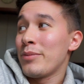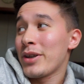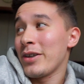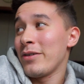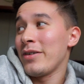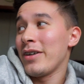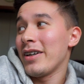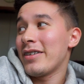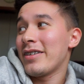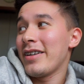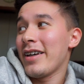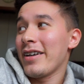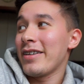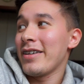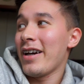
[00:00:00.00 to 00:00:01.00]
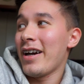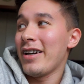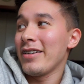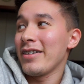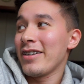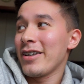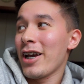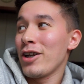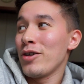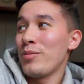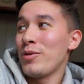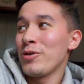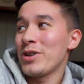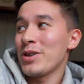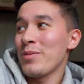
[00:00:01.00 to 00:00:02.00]
Привет, я Ян, и я
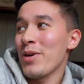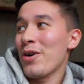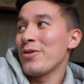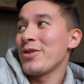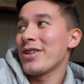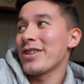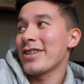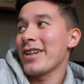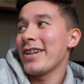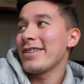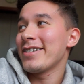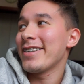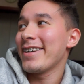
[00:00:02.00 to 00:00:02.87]
люблю себя унижать.